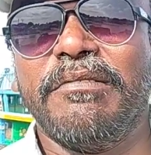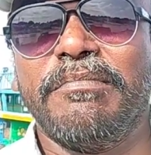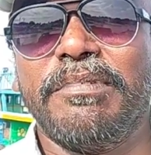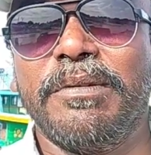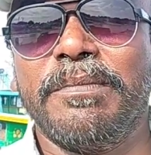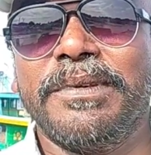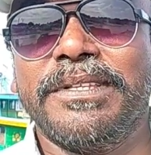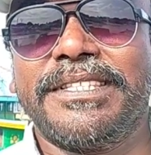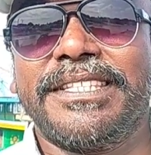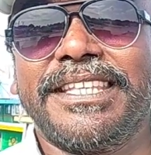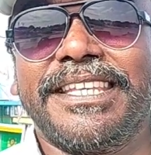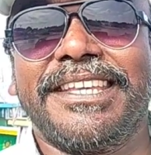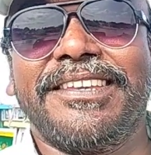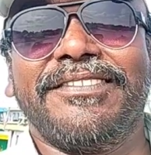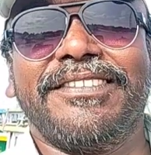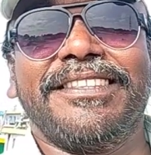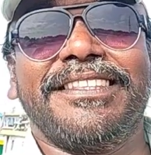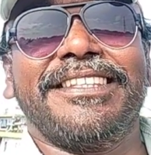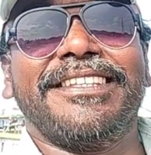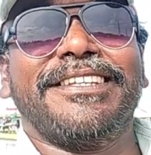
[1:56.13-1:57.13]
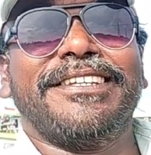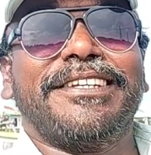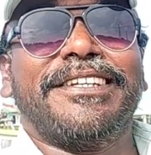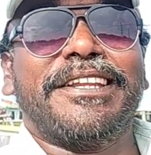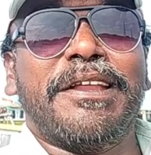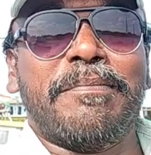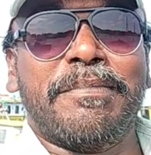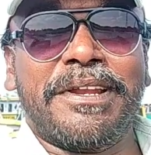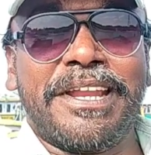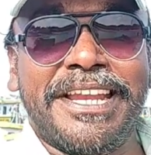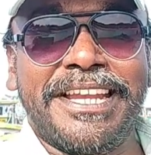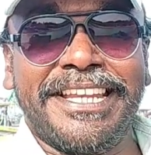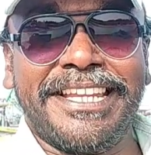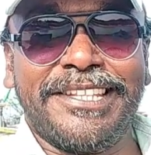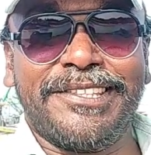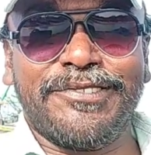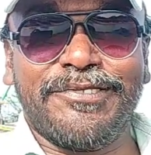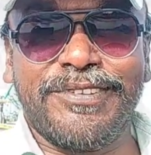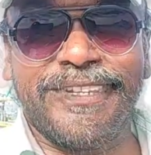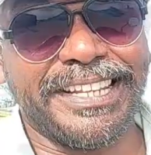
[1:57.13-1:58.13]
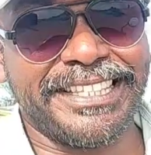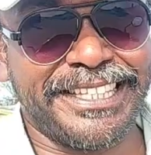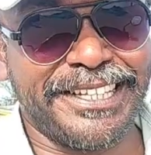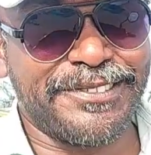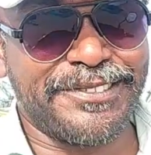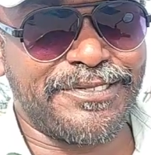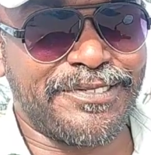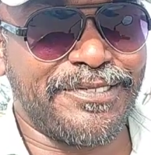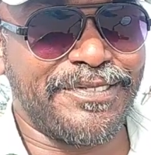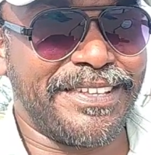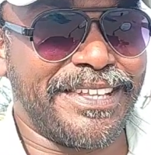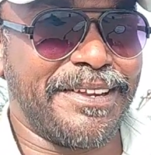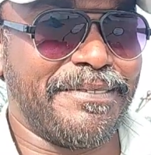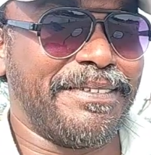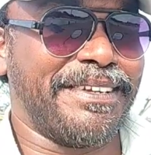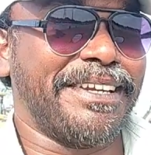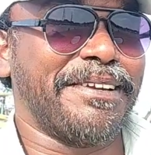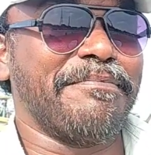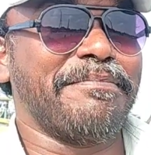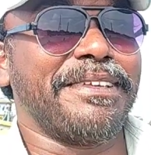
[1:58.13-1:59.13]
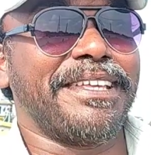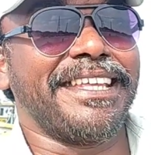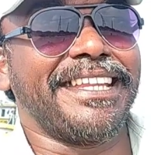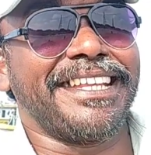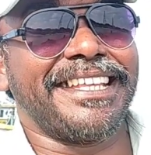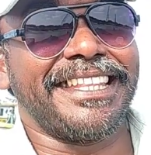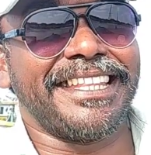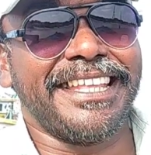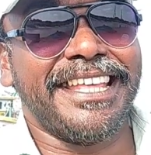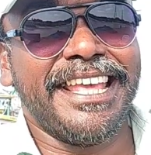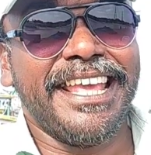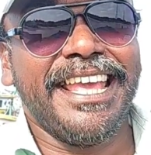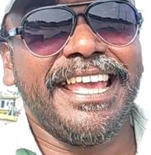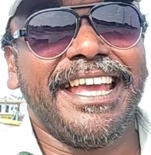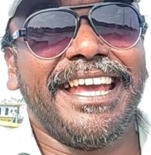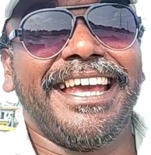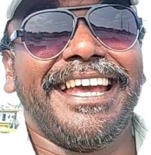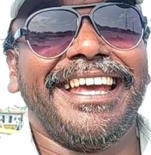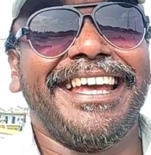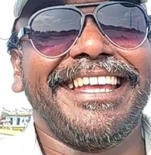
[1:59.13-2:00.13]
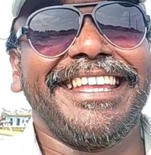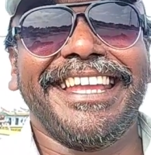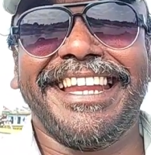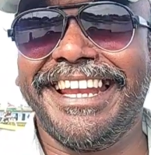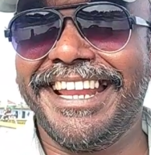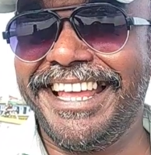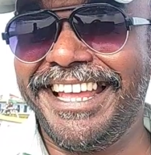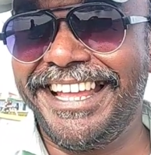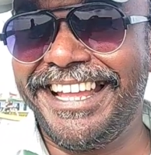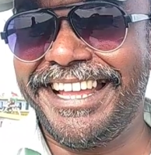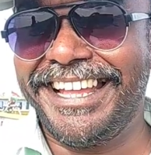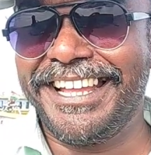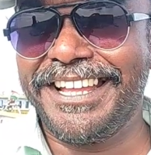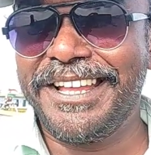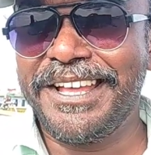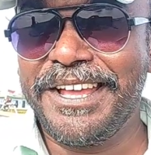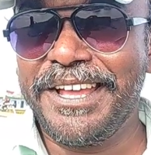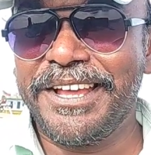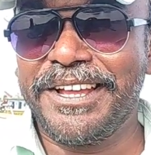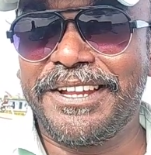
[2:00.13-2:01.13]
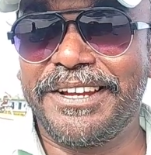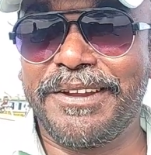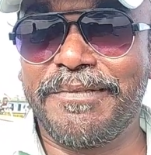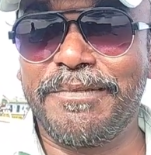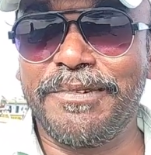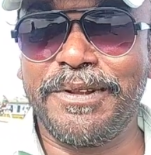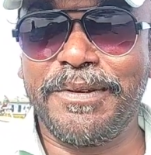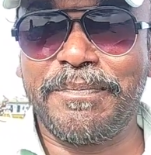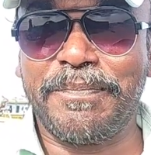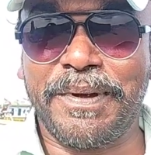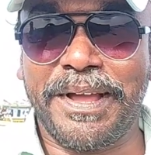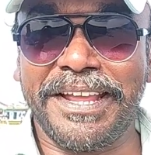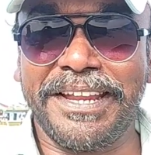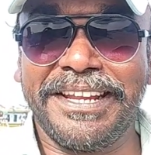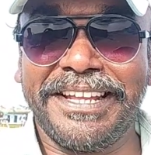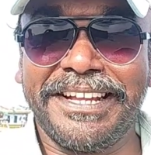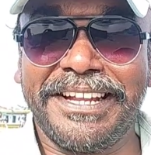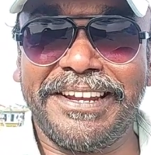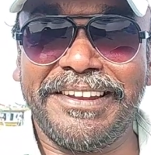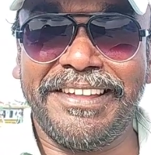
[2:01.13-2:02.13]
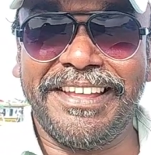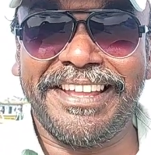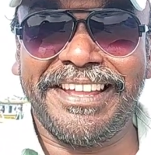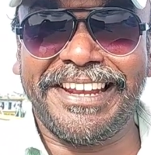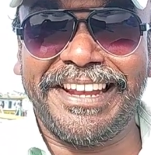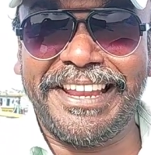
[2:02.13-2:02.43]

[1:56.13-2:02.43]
பிபிசிக்கு வந்து நம்ம நன்றி வாழ்த்துக்கள் சொல்வீங்க அப்படின்னு நம்பிக்கை இருக்குது ஏன்னா நம்மளுடைய பயணங்கள்லாம்